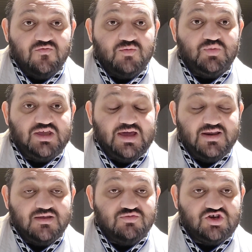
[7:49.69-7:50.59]
ve bir
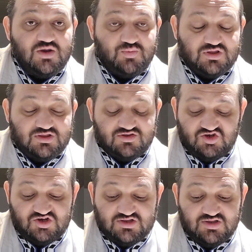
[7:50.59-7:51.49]
yerde bir şey
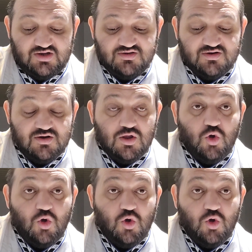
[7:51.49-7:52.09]
patlatacaklardır.